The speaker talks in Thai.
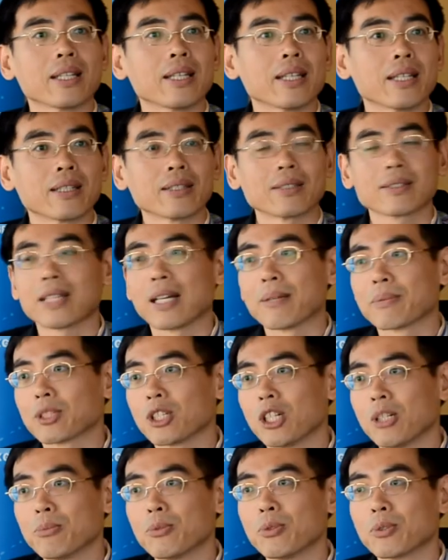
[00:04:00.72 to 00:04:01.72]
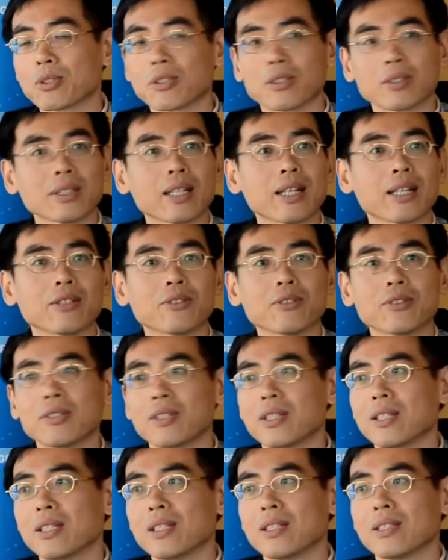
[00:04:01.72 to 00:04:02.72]
น เท่านั้นเองตามข้อมูลของ
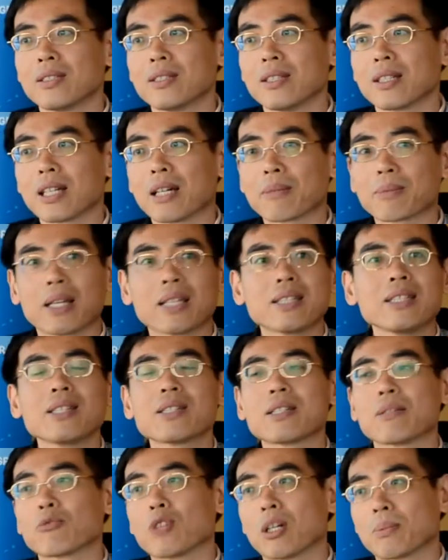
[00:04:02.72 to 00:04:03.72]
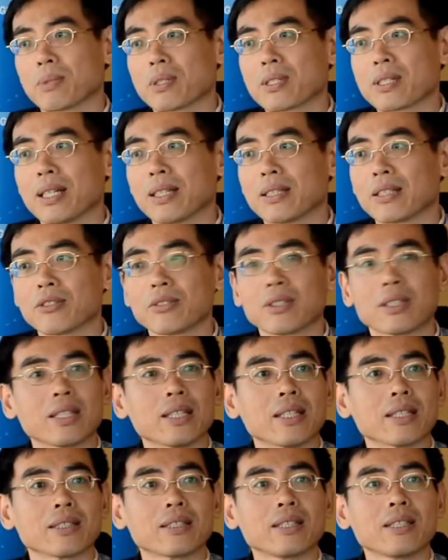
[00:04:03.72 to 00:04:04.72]
เรา นะครับแค่20กว่าเปอร์เซ็นต์
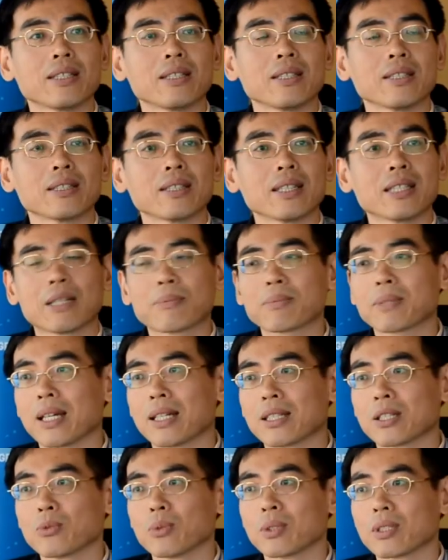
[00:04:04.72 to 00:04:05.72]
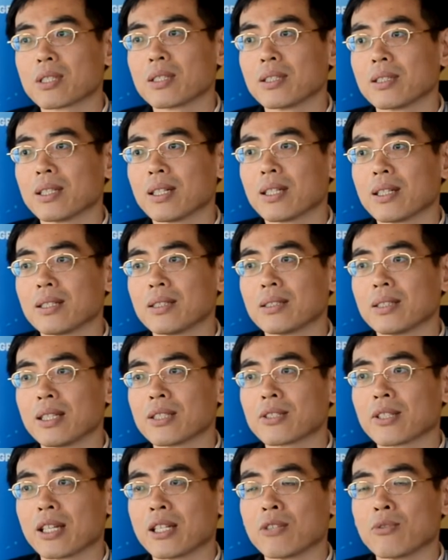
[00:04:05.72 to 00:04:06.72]
เท่านั้นเองที่ได้รับการตรวจเชื้อ
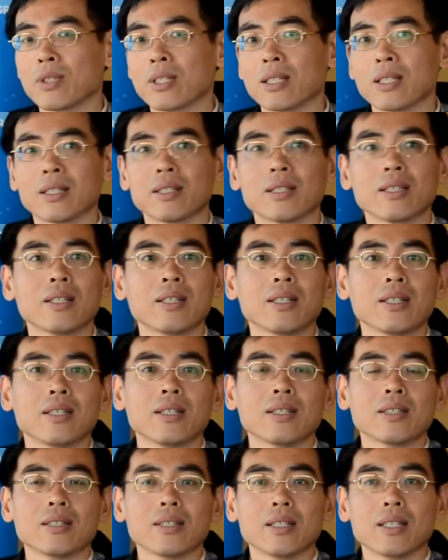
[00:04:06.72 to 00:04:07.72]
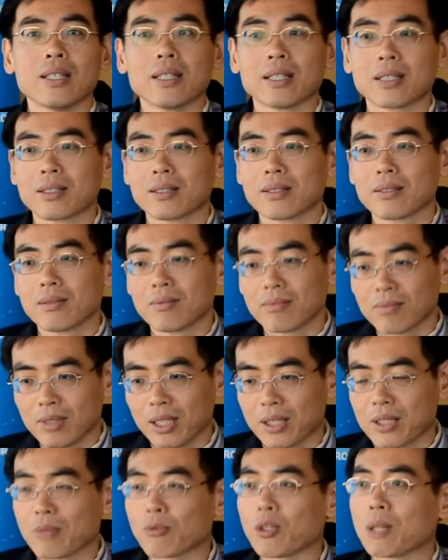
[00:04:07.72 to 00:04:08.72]
HIV อีก
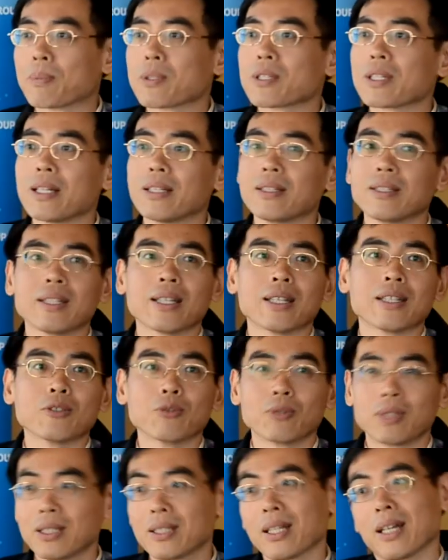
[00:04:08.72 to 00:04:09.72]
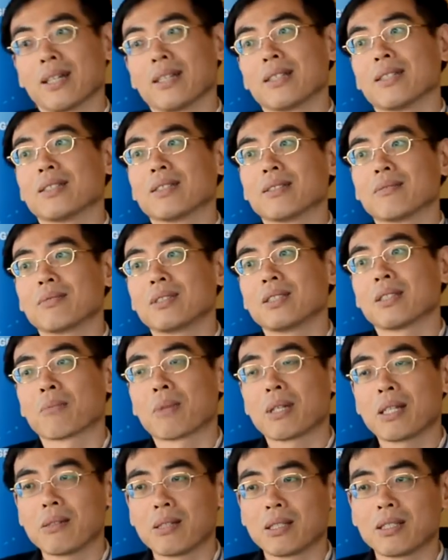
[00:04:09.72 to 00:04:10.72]
70กว่าเปอร์เซ็นต์เนี่ย อยู่ที่ไหน
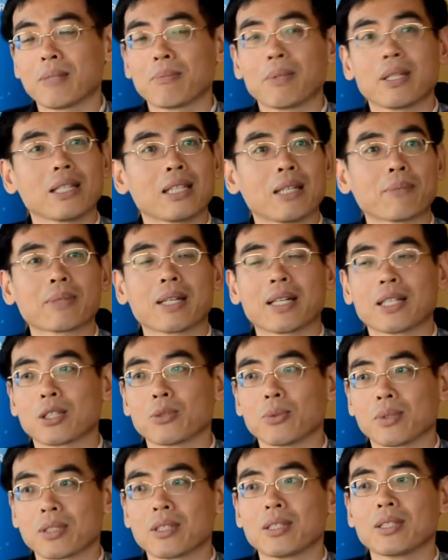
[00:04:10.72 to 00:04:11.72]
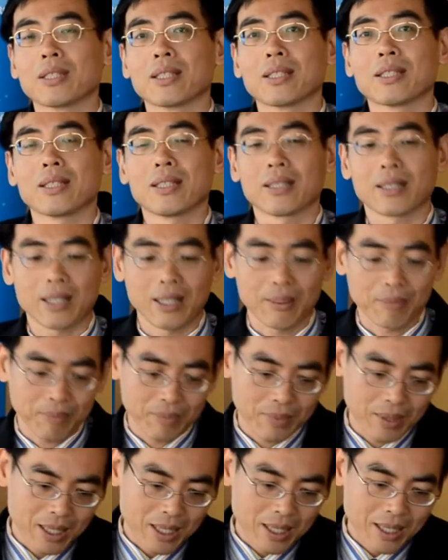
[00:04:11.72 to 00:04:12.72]
ยังไม่ยังไม่ได้รับการตรวจเชื้อเนี่ย
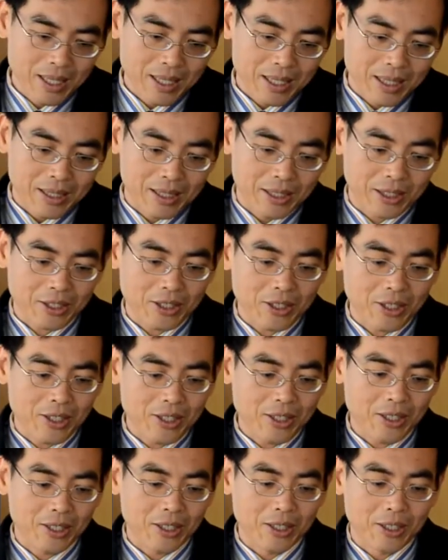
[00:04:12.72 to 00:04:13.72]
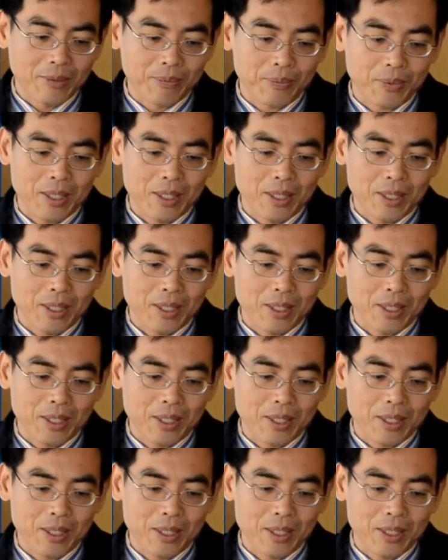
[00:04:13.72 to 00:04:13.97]
นะครับ แล้วก็